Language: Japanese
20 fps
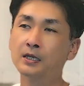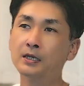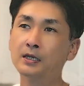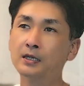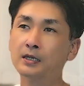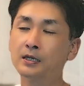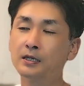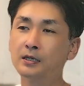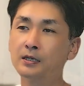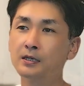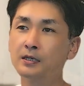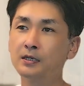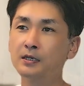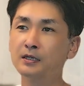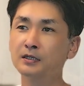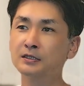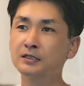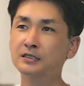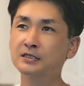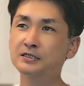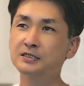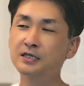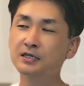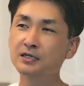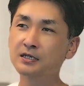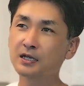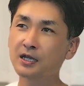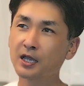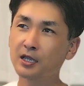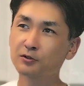えー、
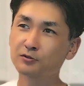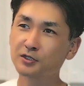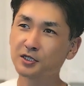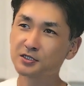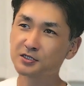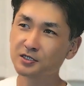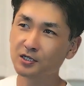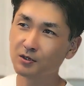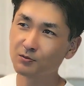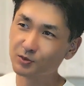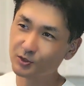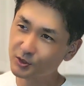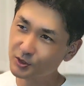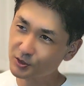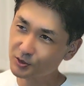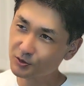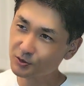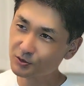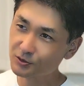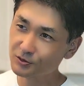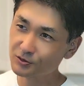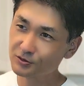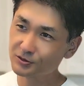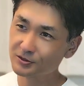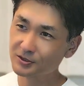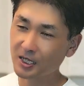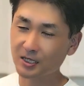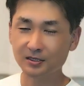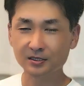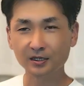前回の確か
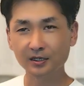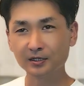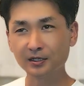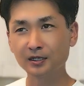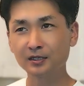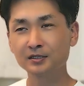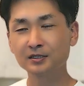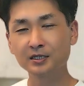Vlog だったかな